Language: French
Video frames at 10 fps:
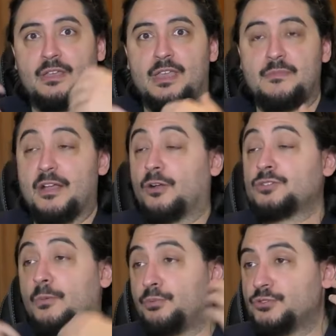Et eh bien
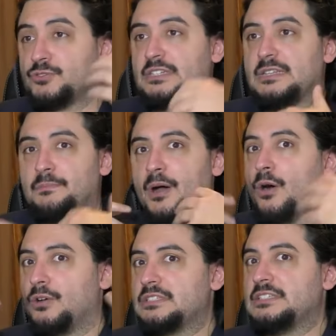quand en plus on a des
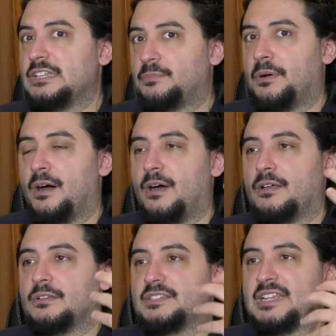parents qui n'aident
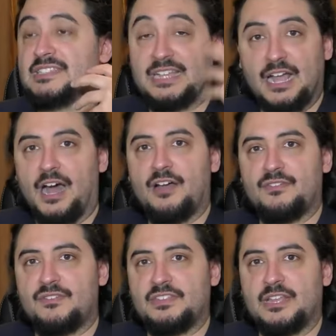pas, euh, ça les
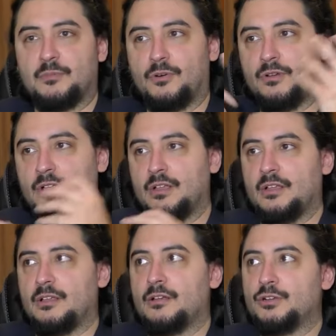aggrave évidemment
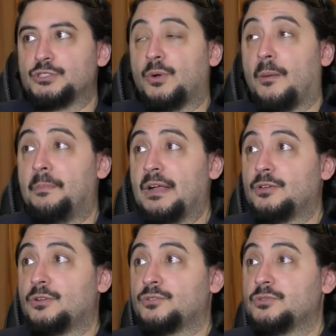je ne crois pas
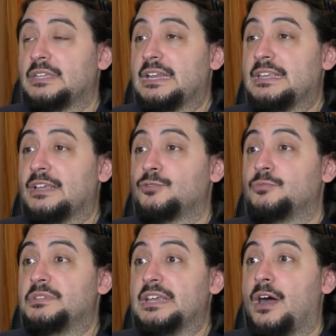que quand on est quelqu'un
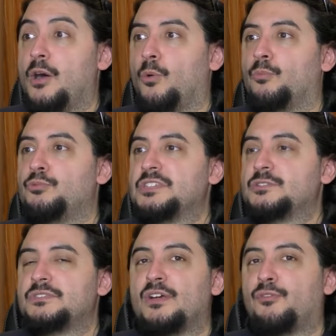de bien, on puisse
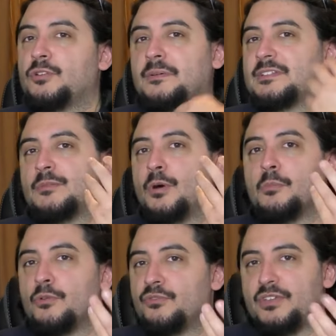devenir fondamentalement
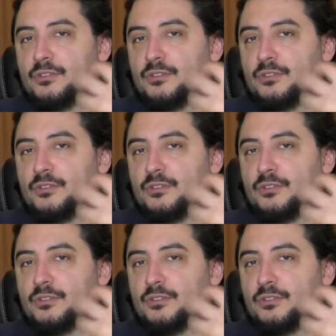mauvais.